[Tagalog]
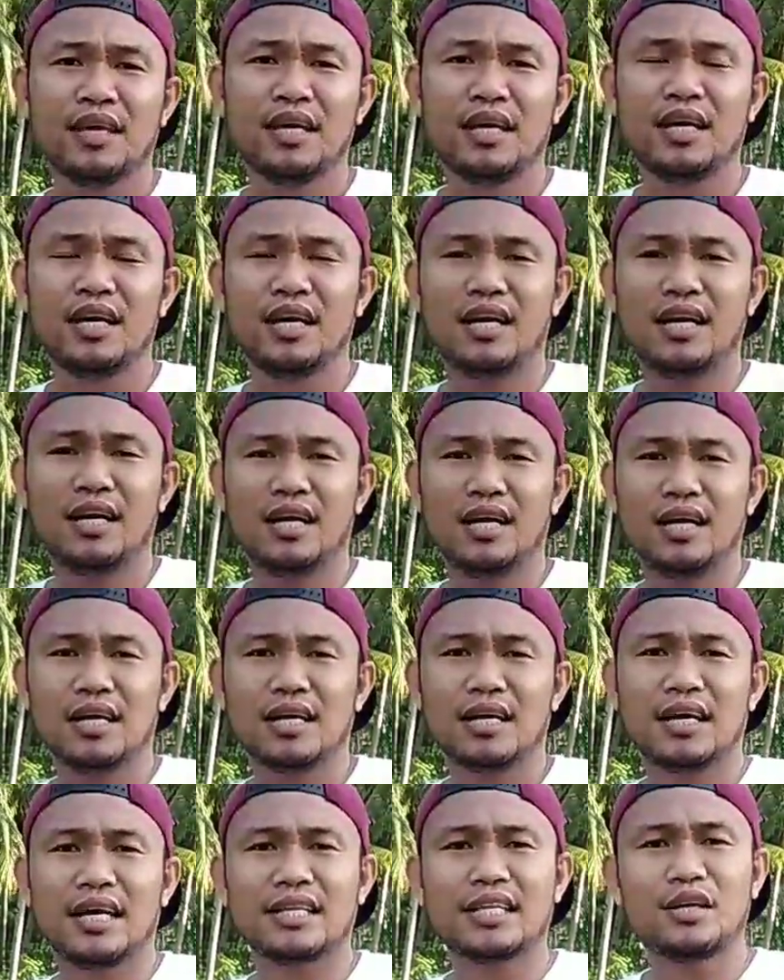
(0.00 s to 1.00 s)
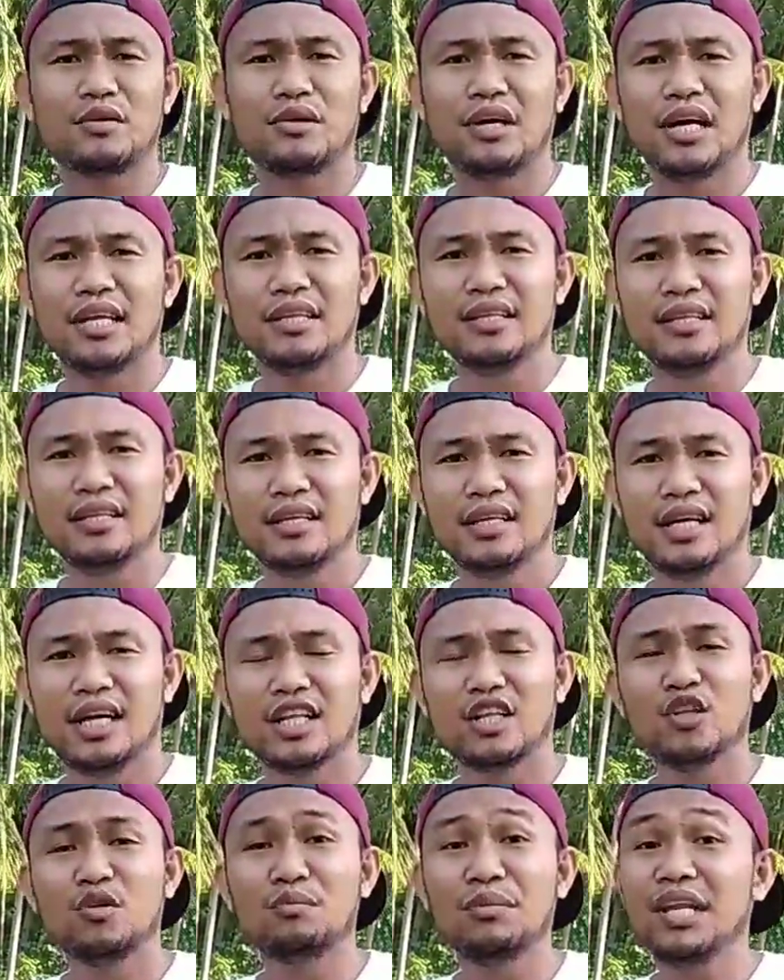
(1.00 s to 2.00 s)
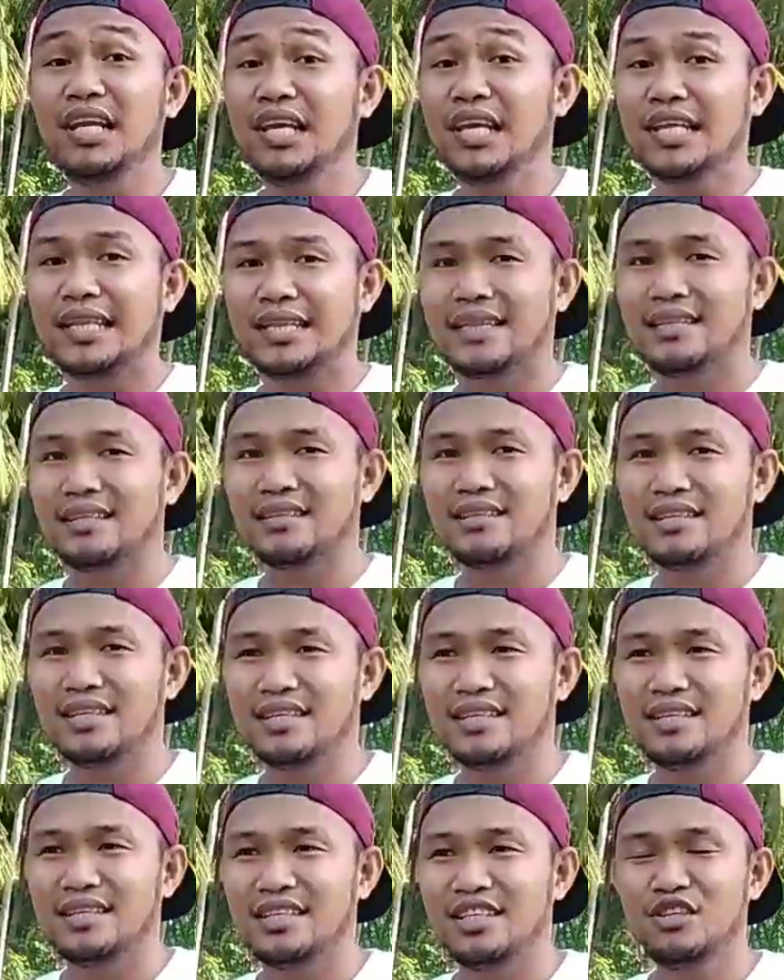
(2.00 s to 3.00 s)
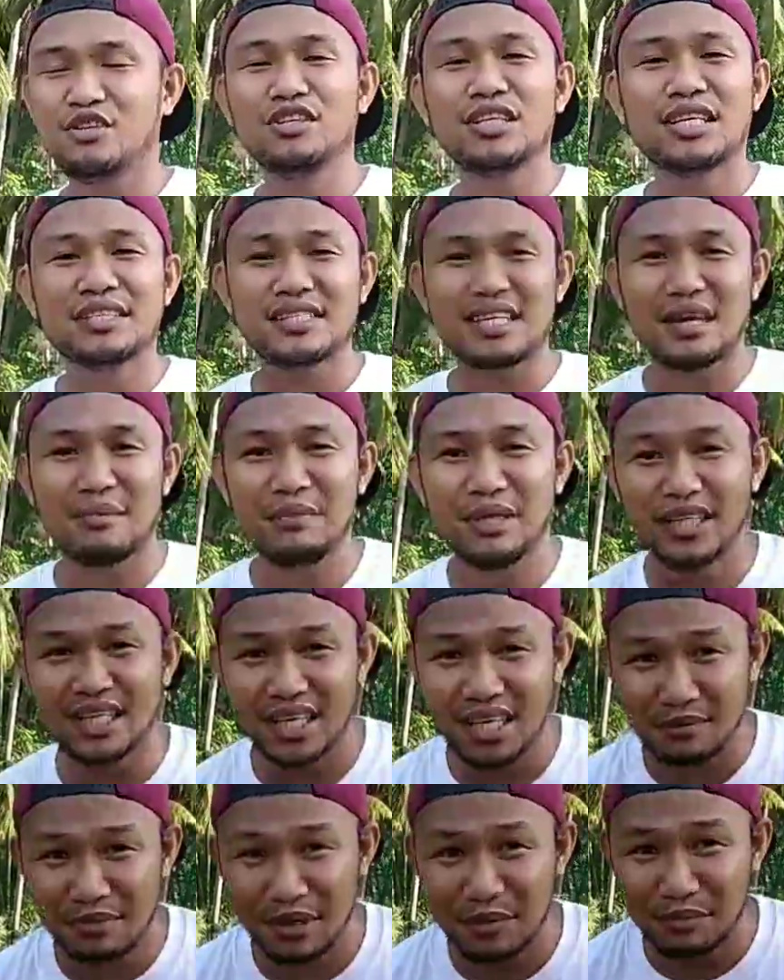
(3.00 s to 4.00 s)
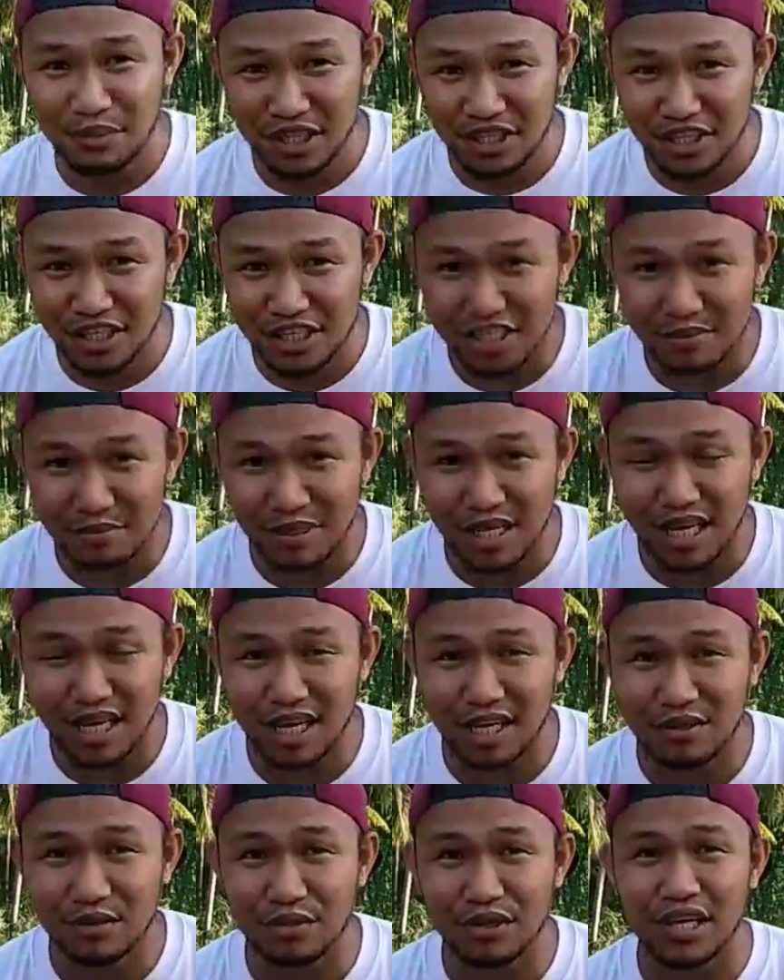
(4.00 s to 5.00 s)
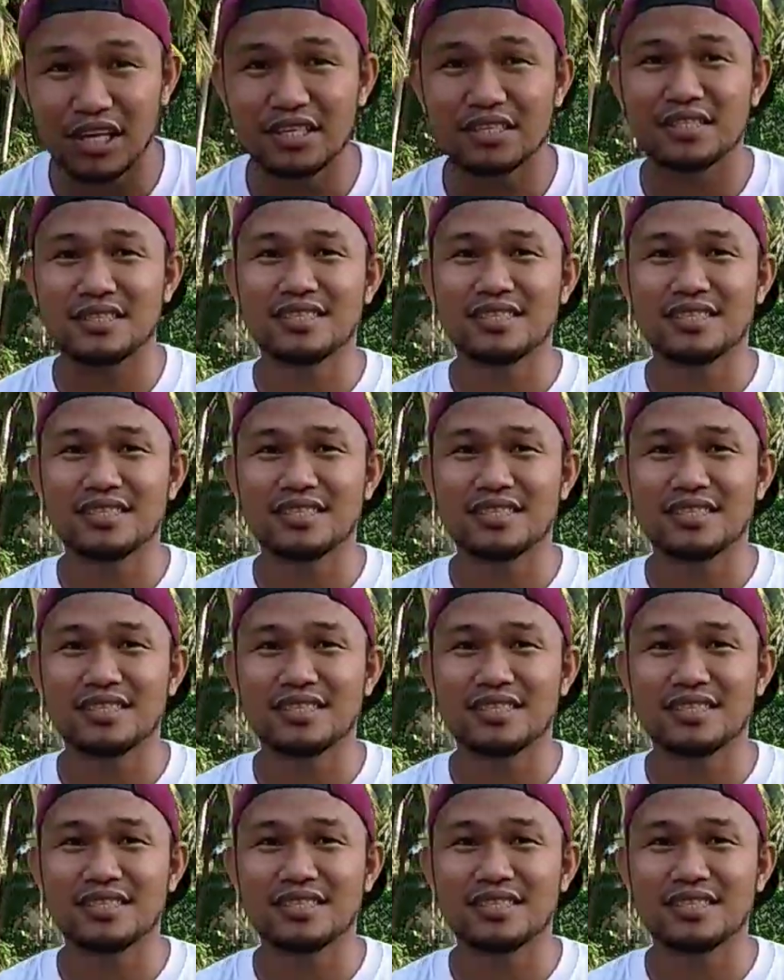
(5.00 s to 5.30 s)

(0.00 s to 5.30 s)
uh, katawan at lumiliit. Yun ang sabi ng ibang breeders mga kanukis.